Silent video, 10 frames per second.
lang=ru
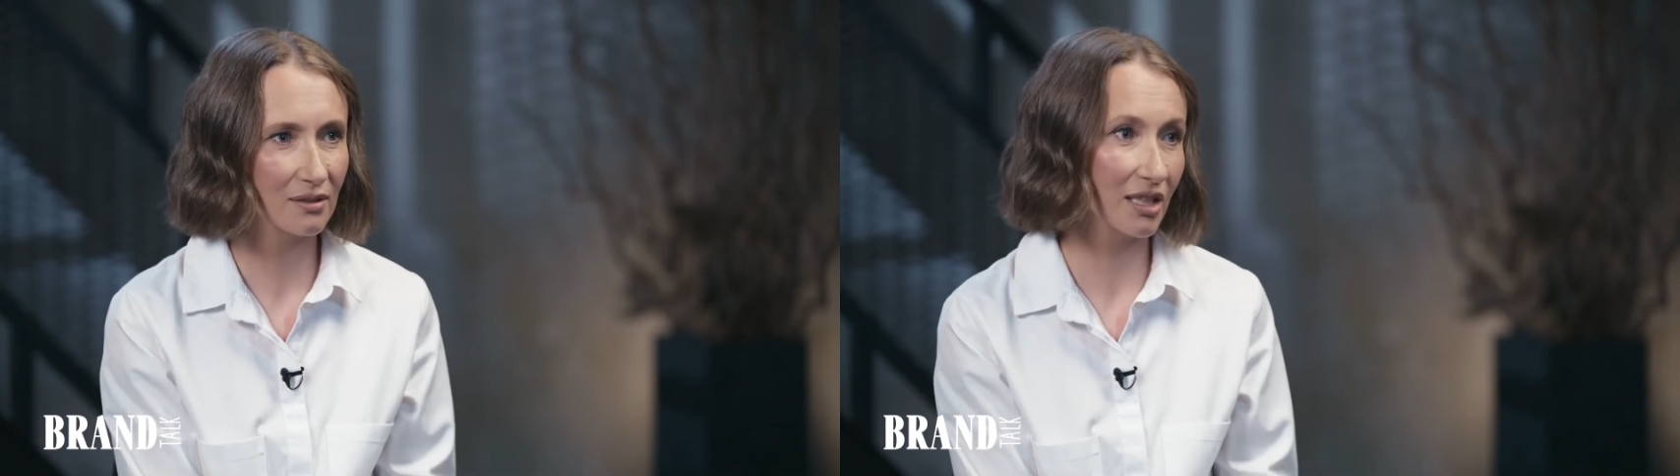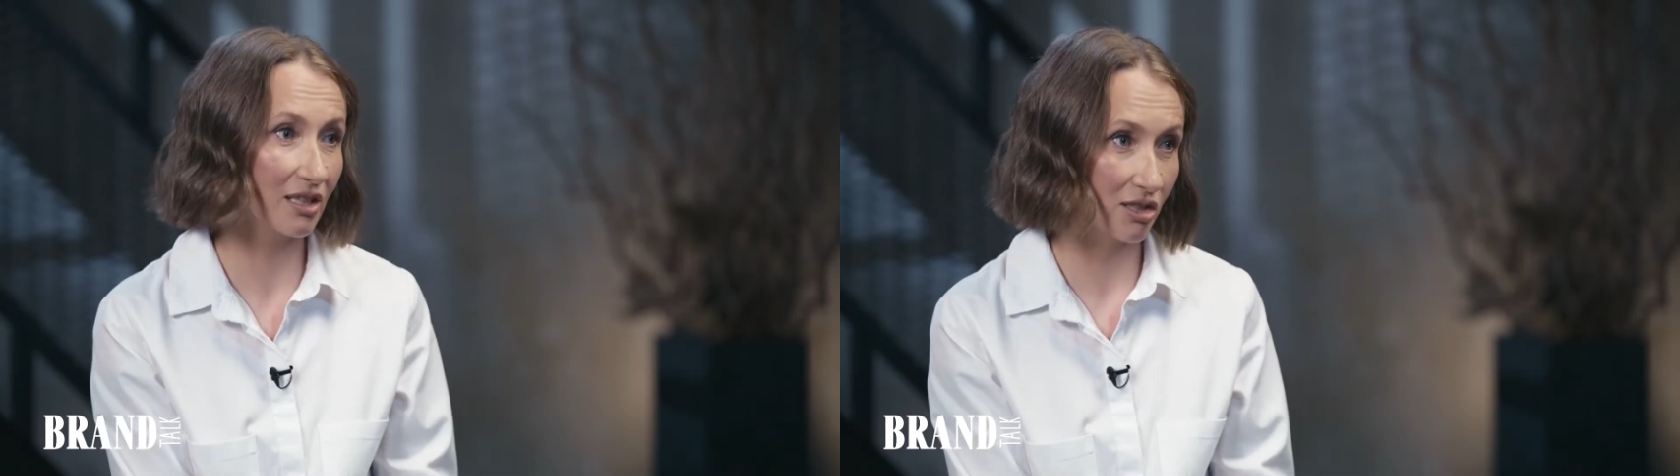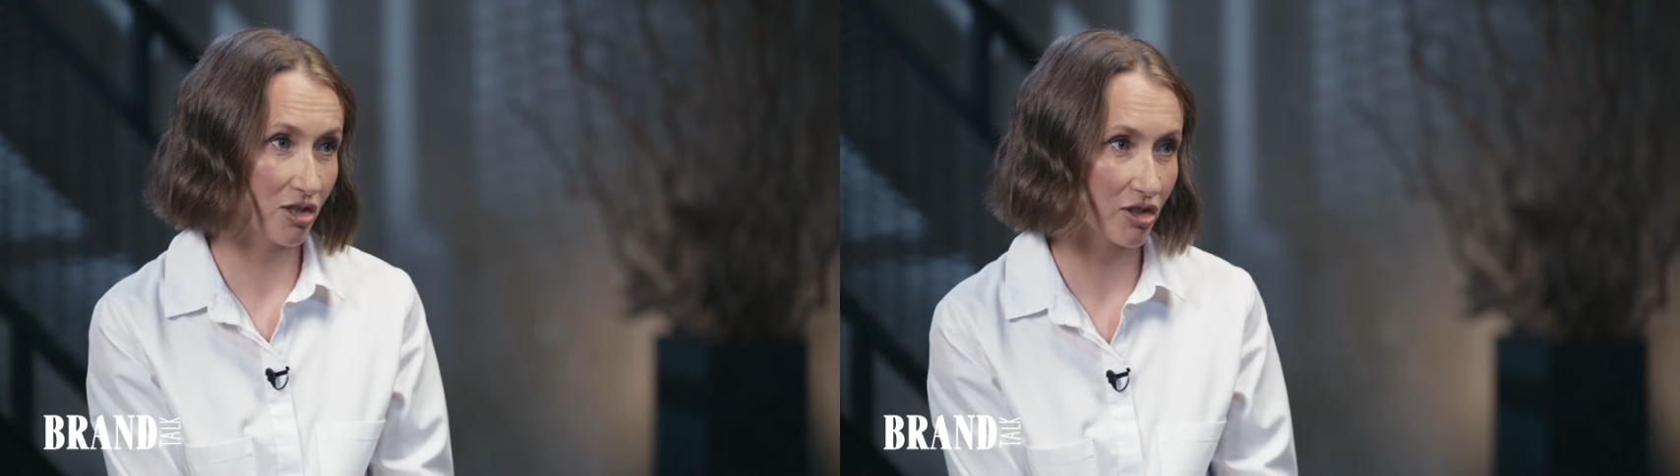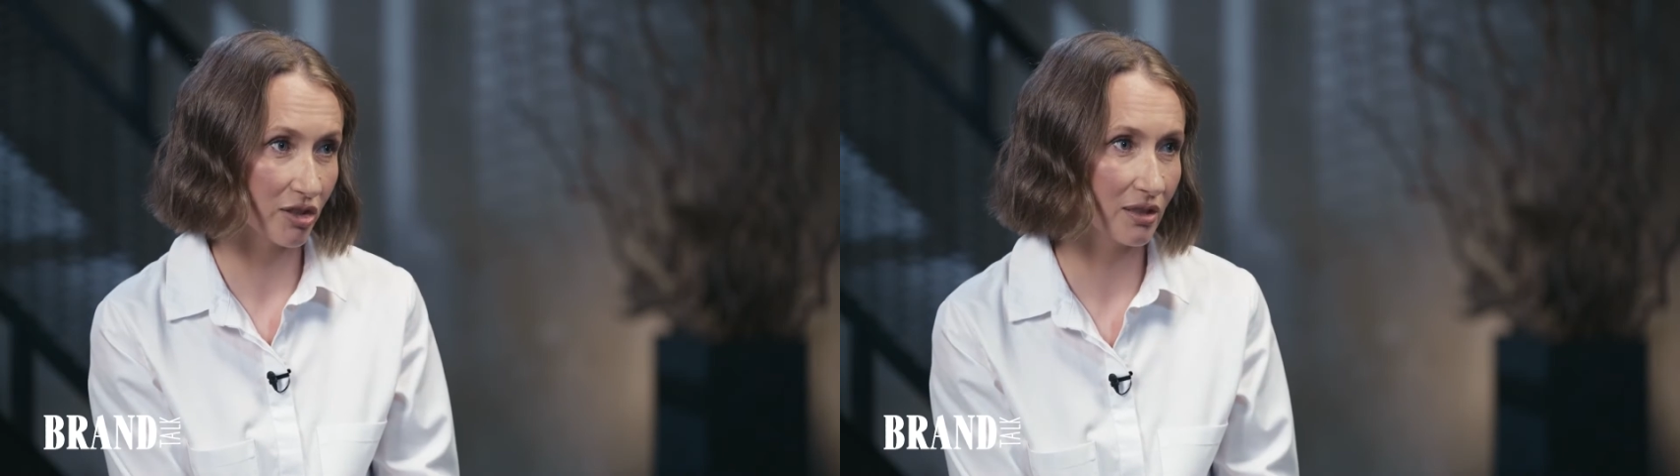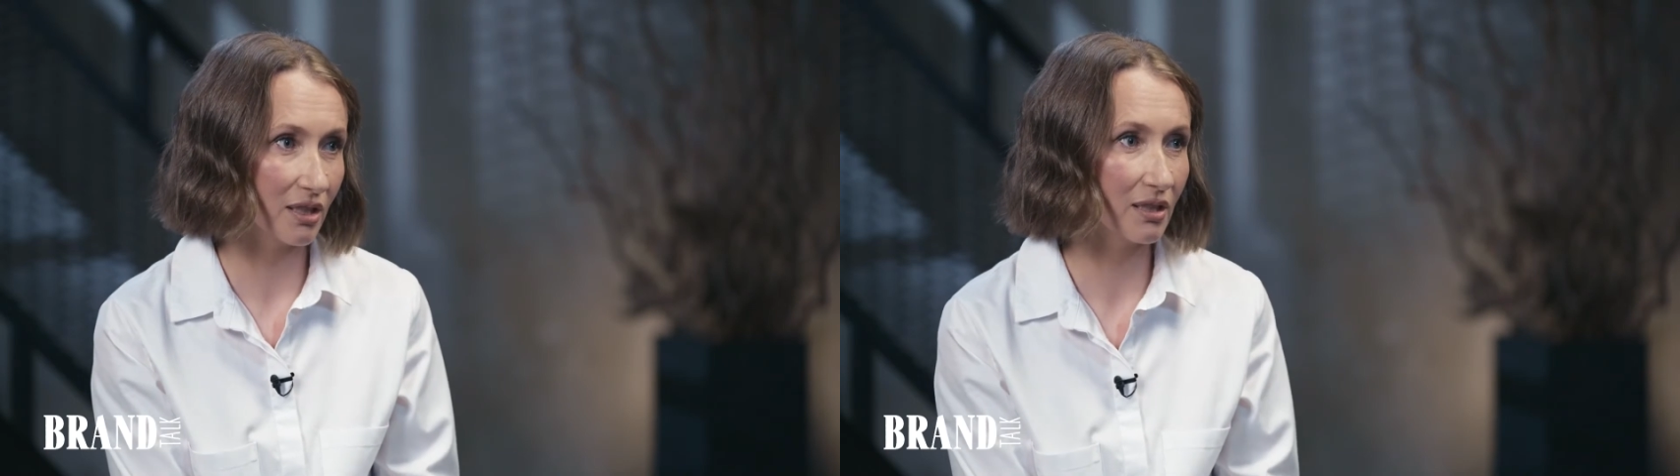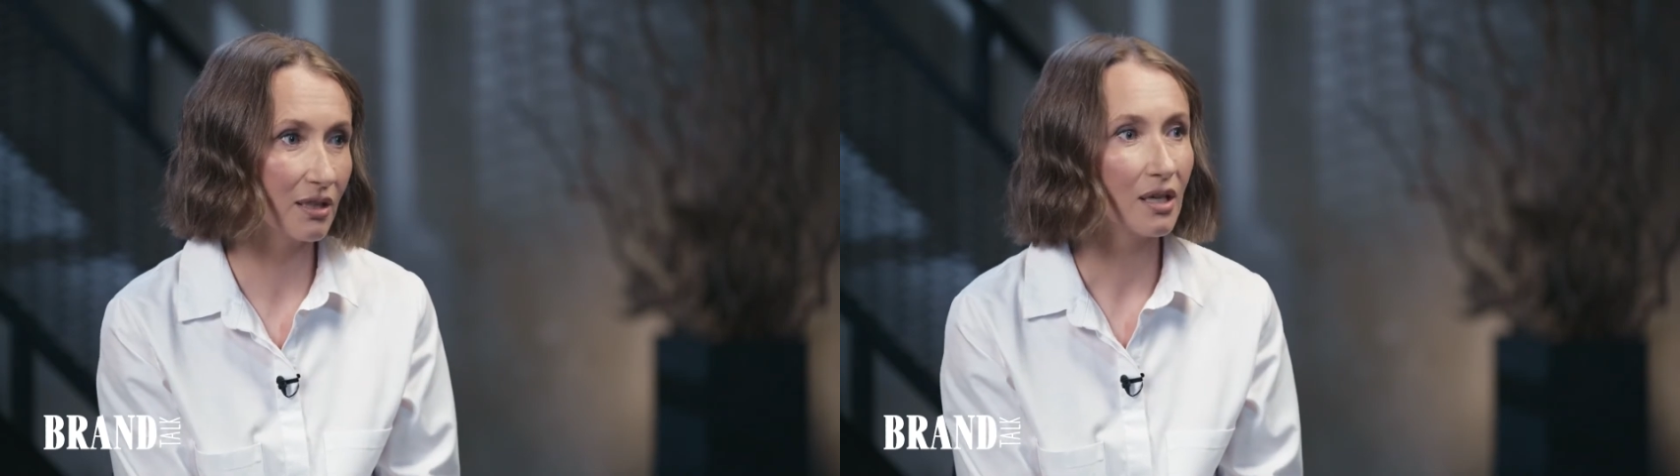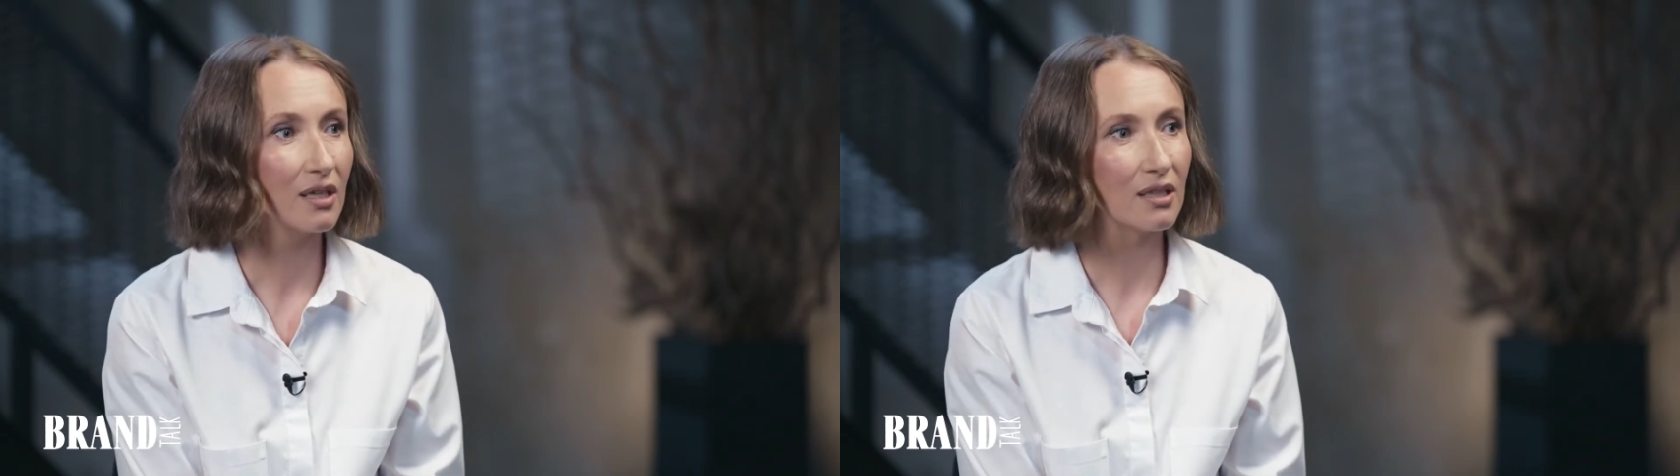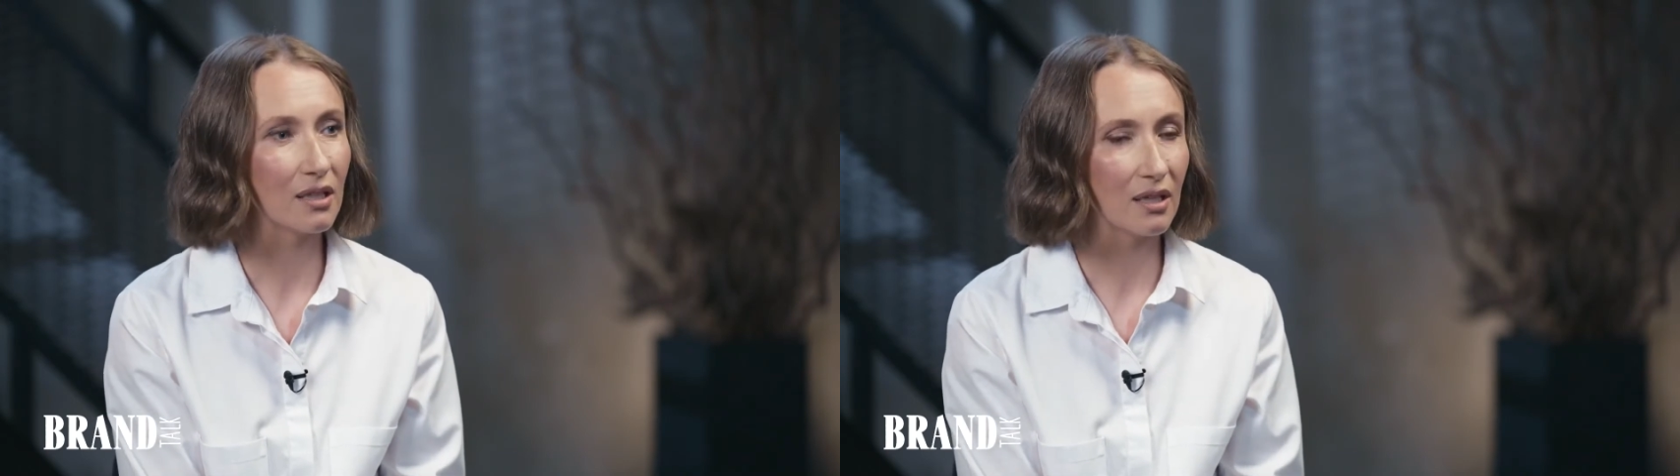логично, да,
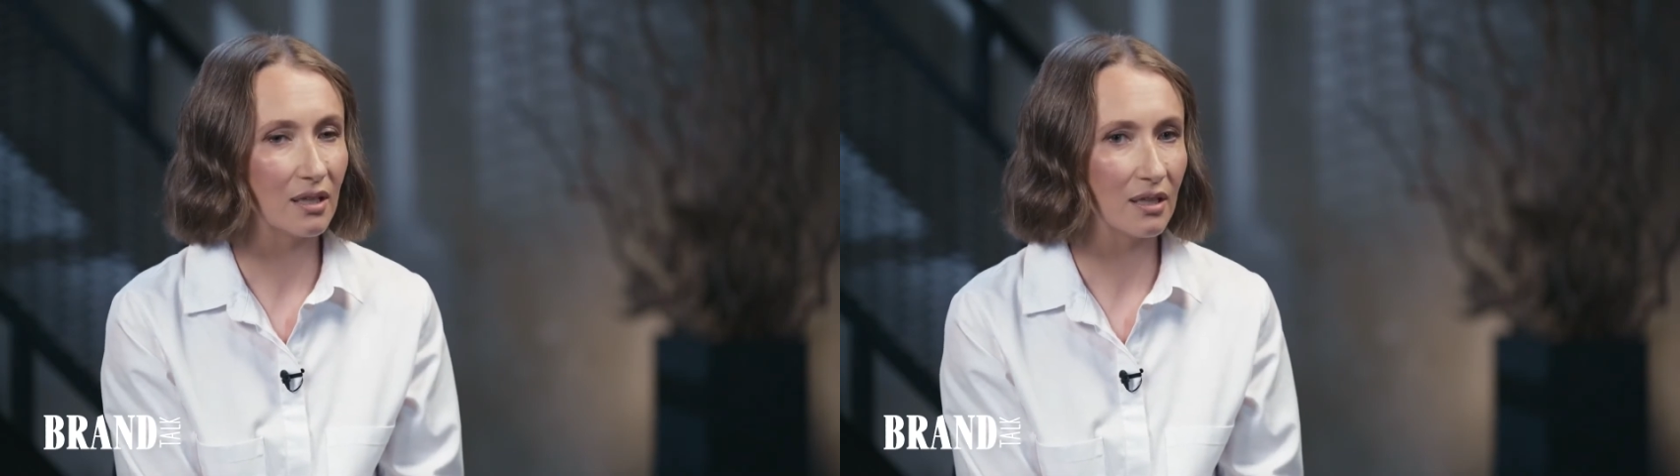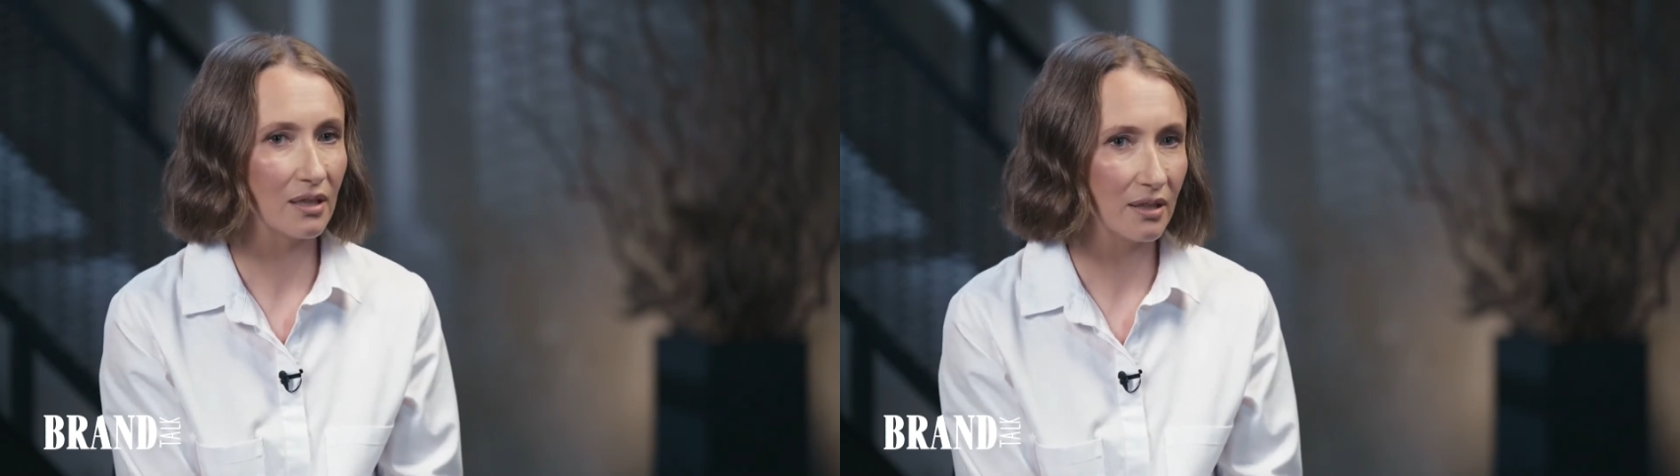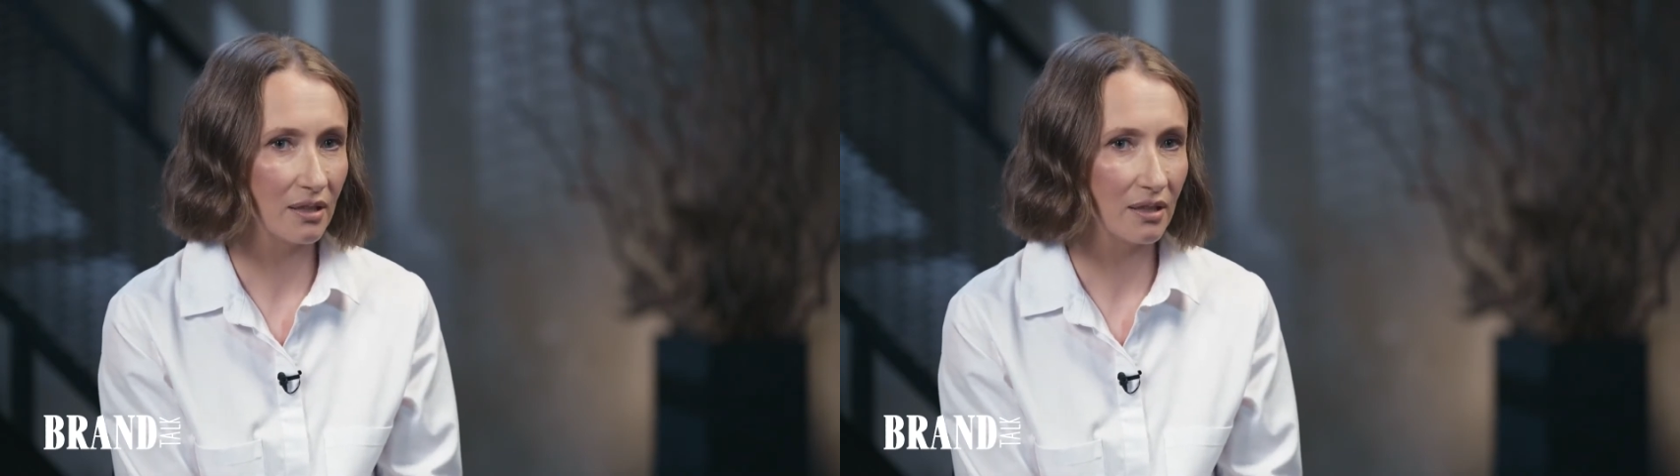а,